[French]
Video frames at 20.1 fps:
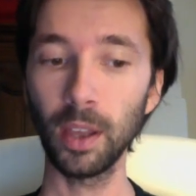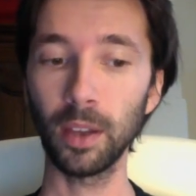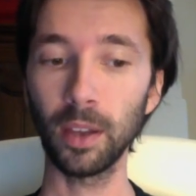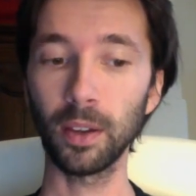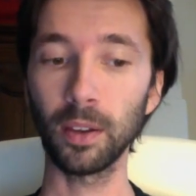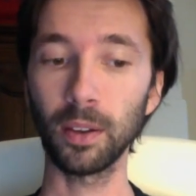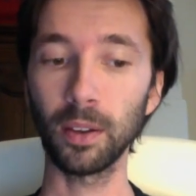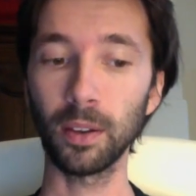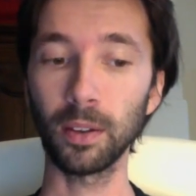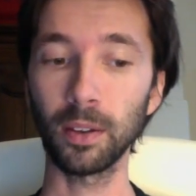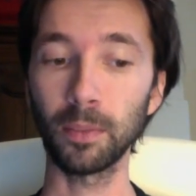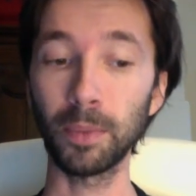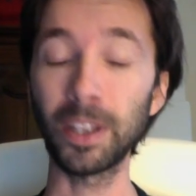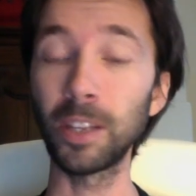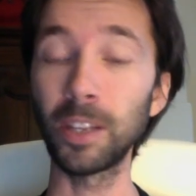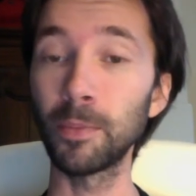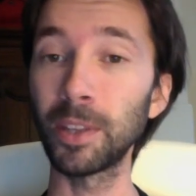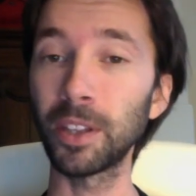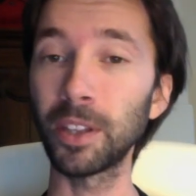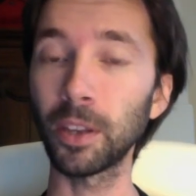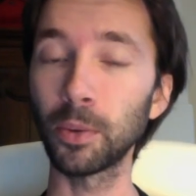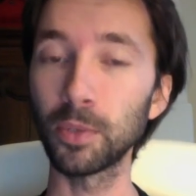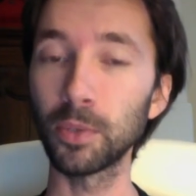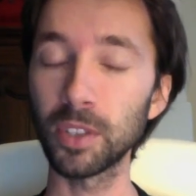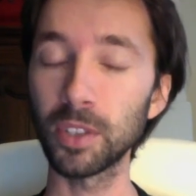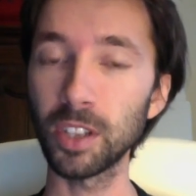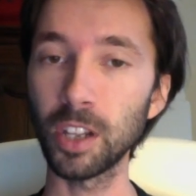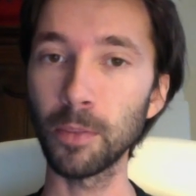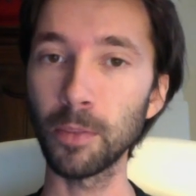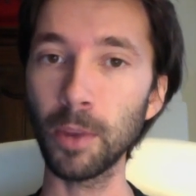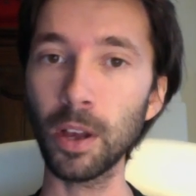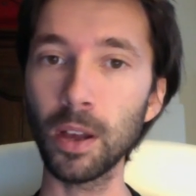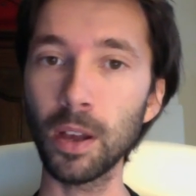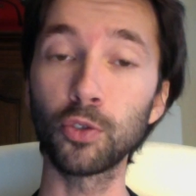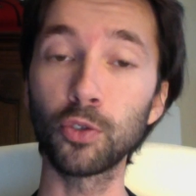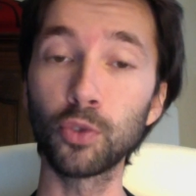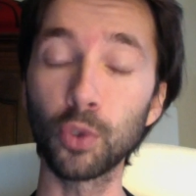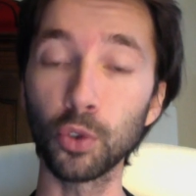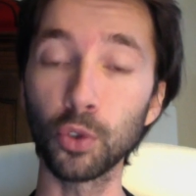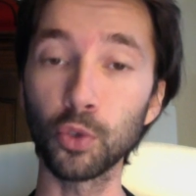euh, pas des matériaux de cinéma,
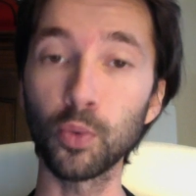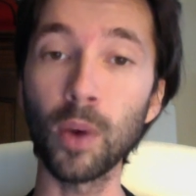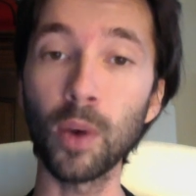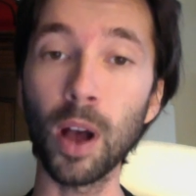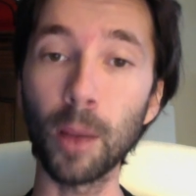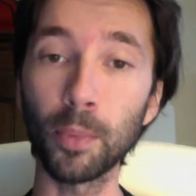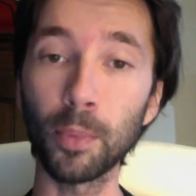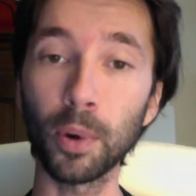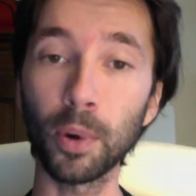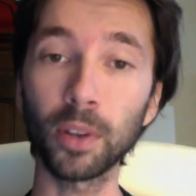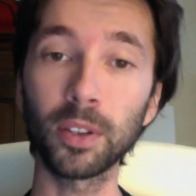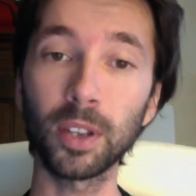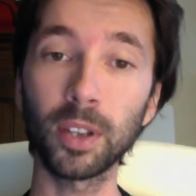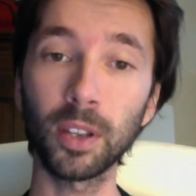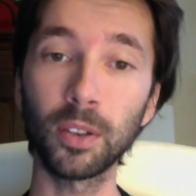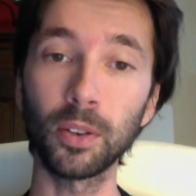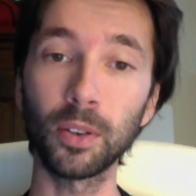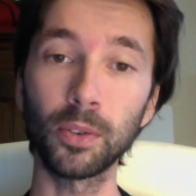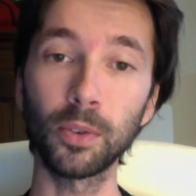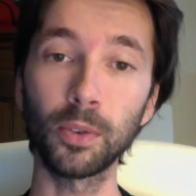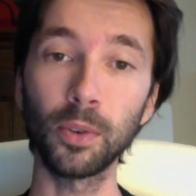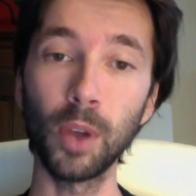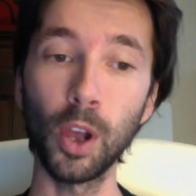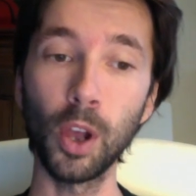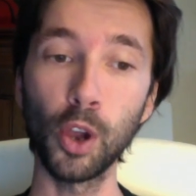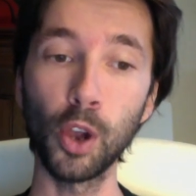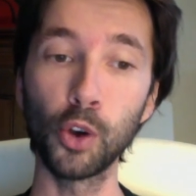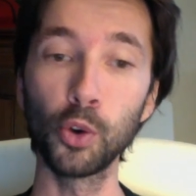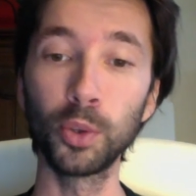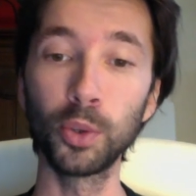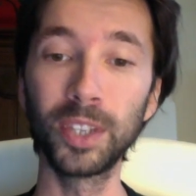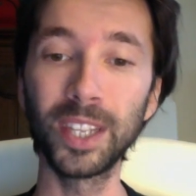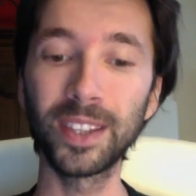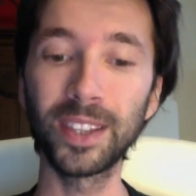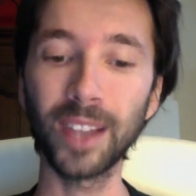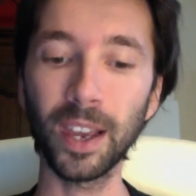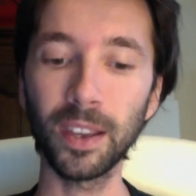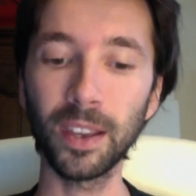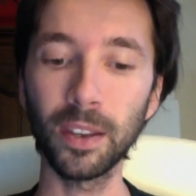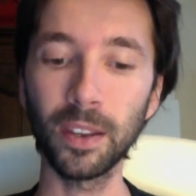jusqu'aux soins apportés dans le,
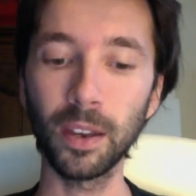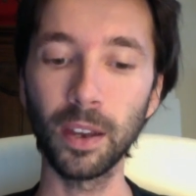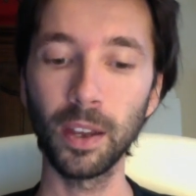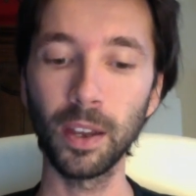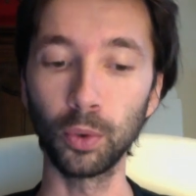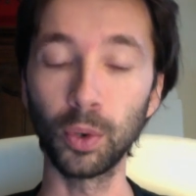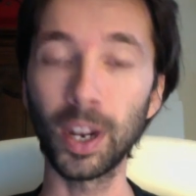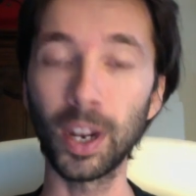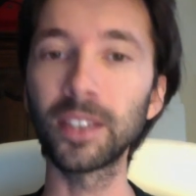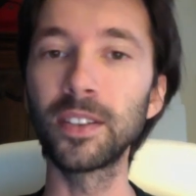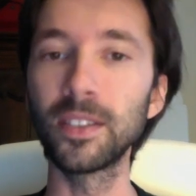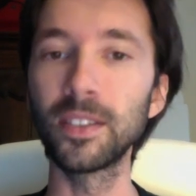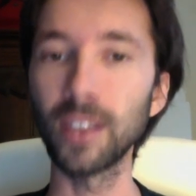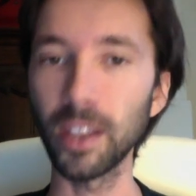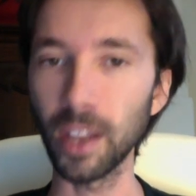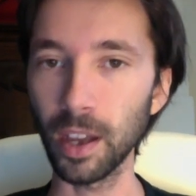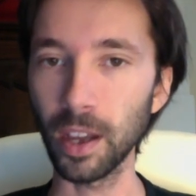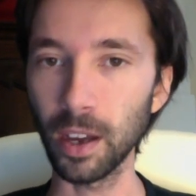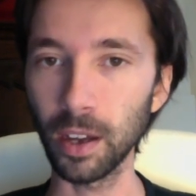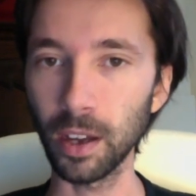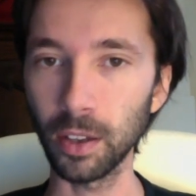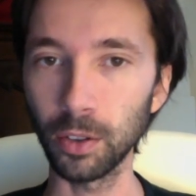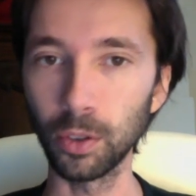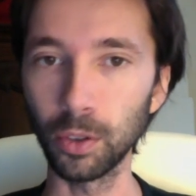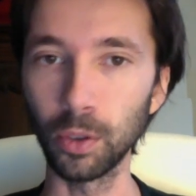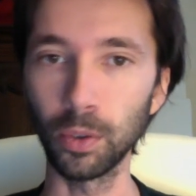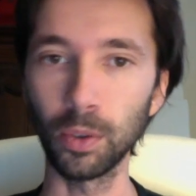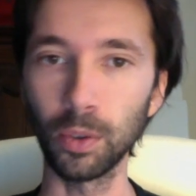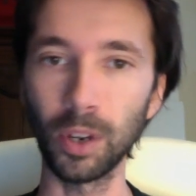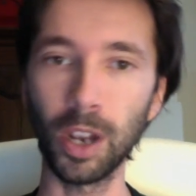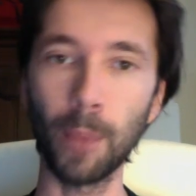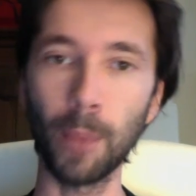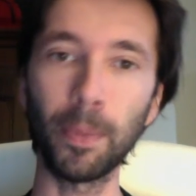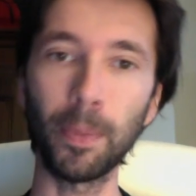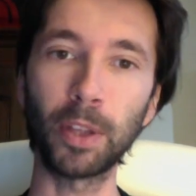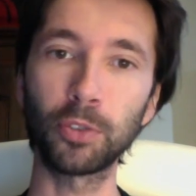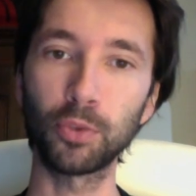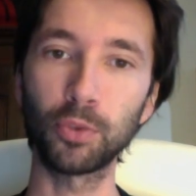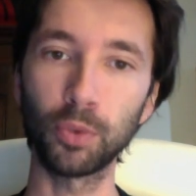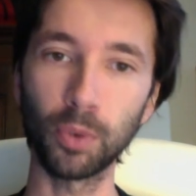détail de l'artisanat, de la
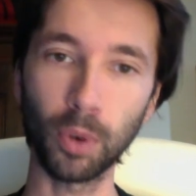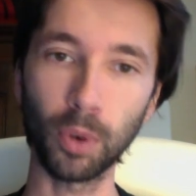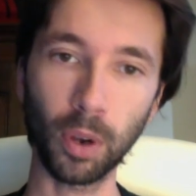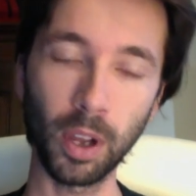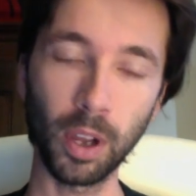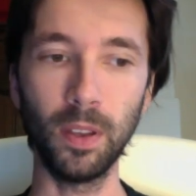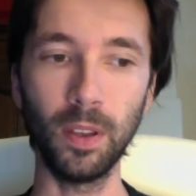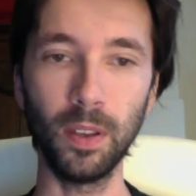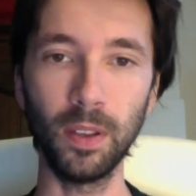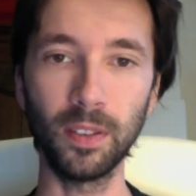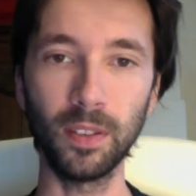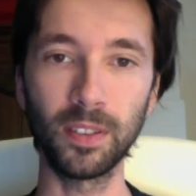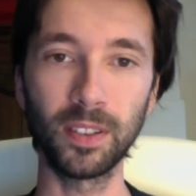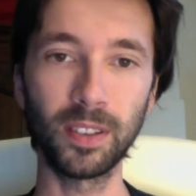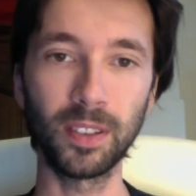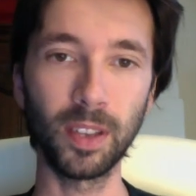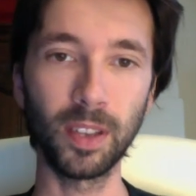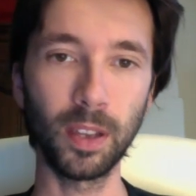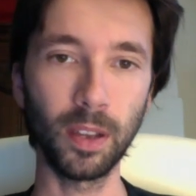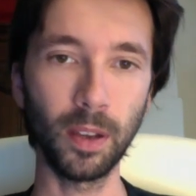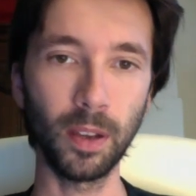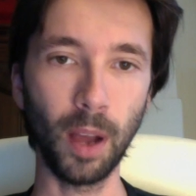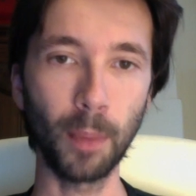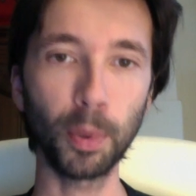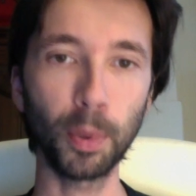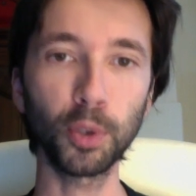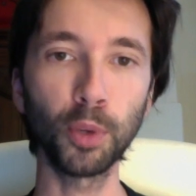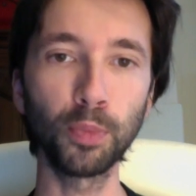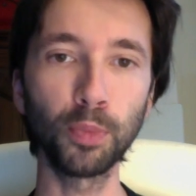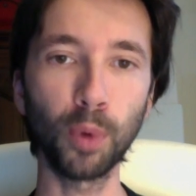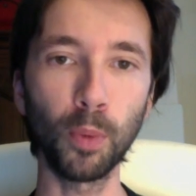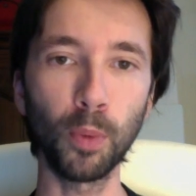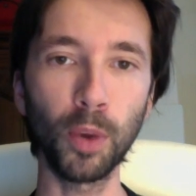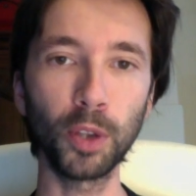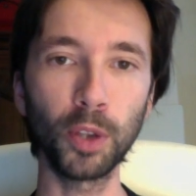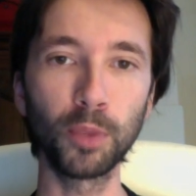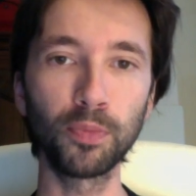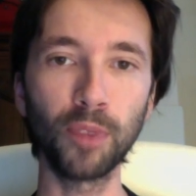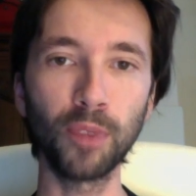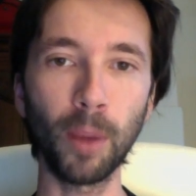peinture. Et c'était important pour moi
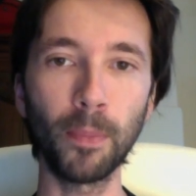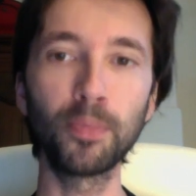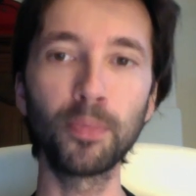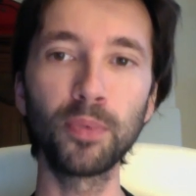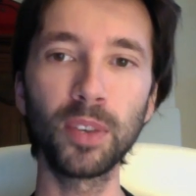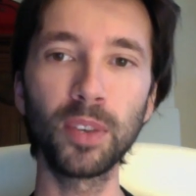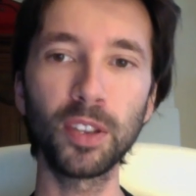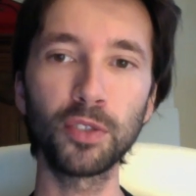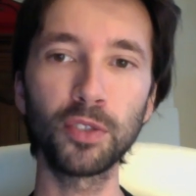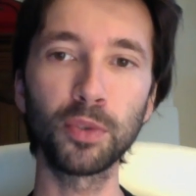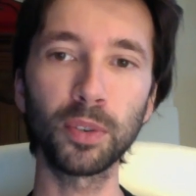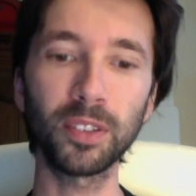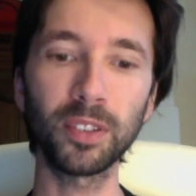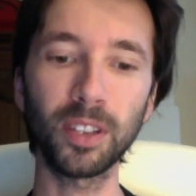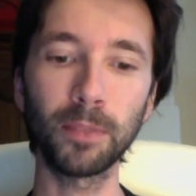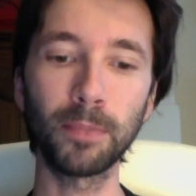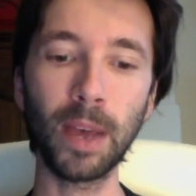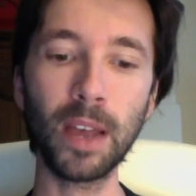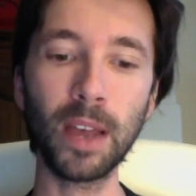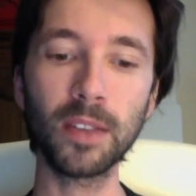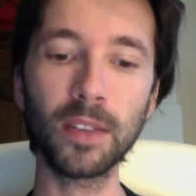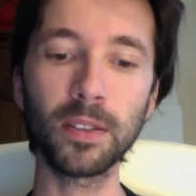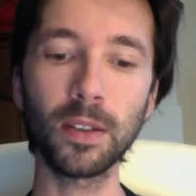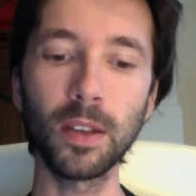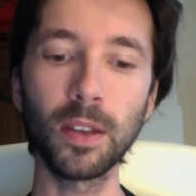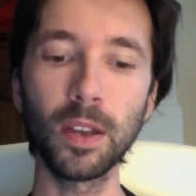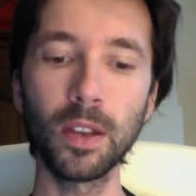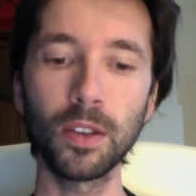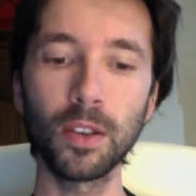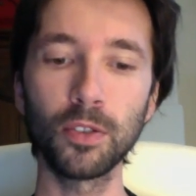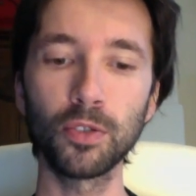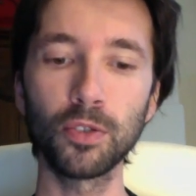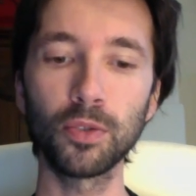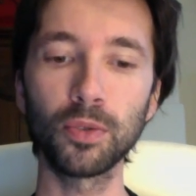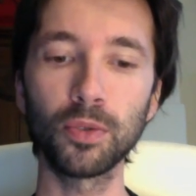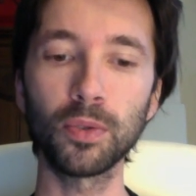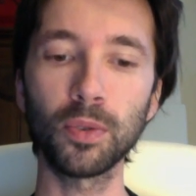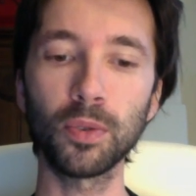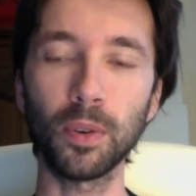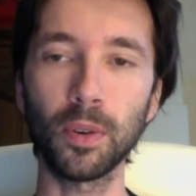de pouvoir m'appuyer sur cette base,
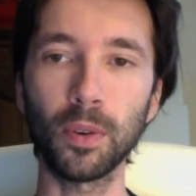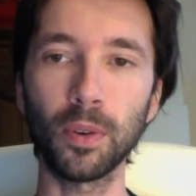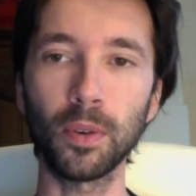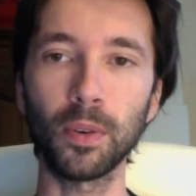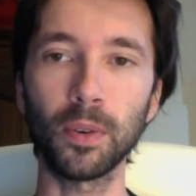sur